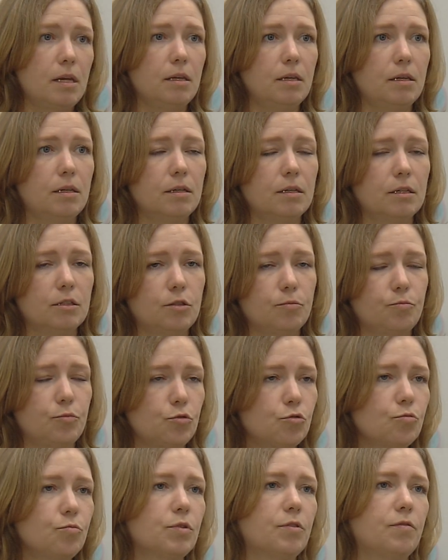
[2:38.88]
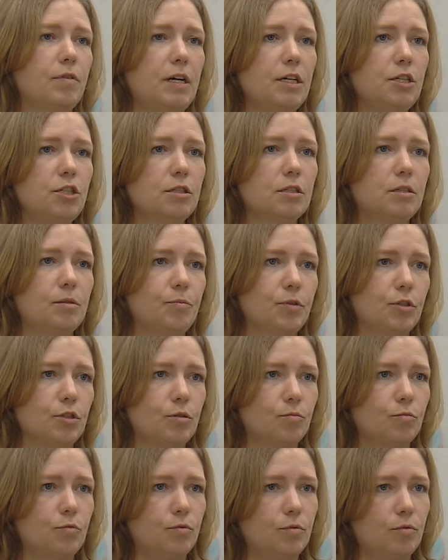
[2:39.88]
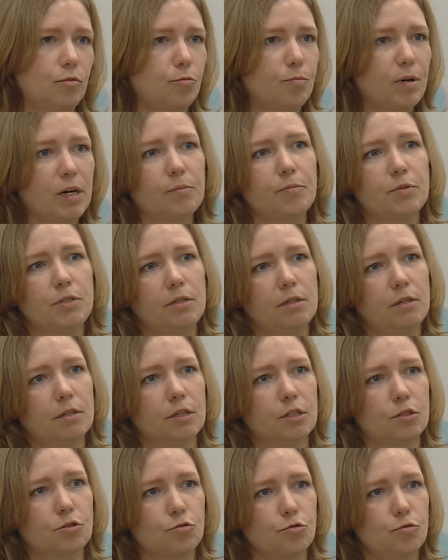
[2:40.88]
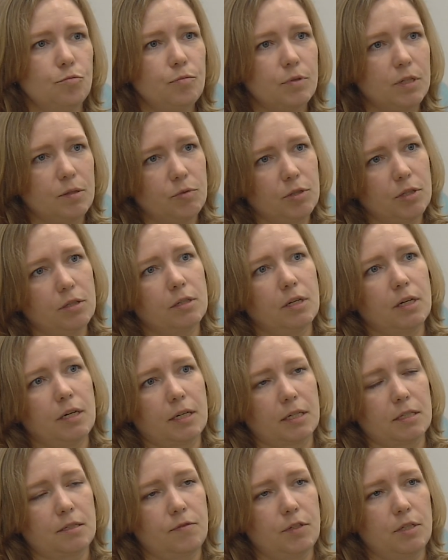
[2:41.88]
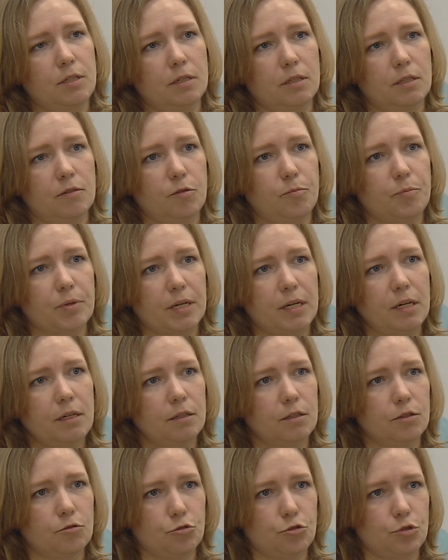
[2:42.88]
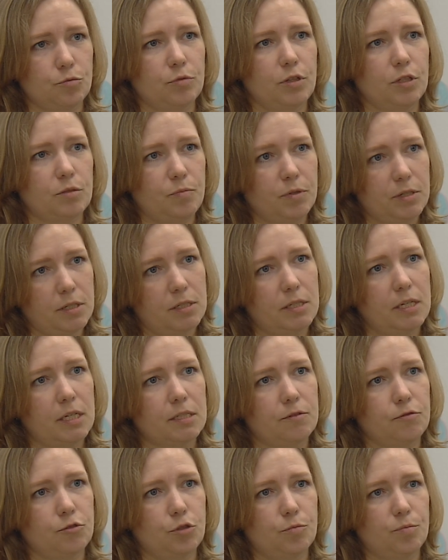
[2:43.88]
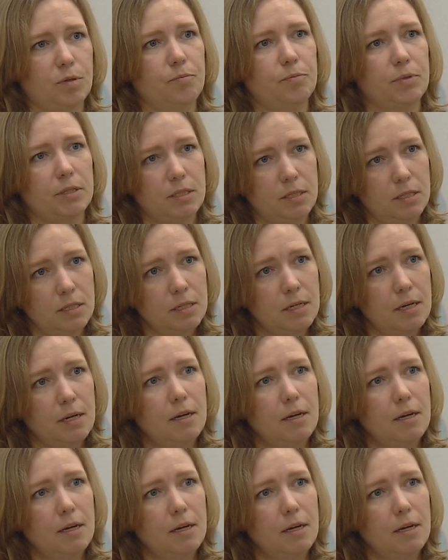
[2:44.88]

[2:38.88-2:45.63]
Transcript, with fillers: И это безумно важно, и поэтому любая посильная сумма именно на развитие этого проекта, на то, чтобы у нас были средства, чтобы оплатить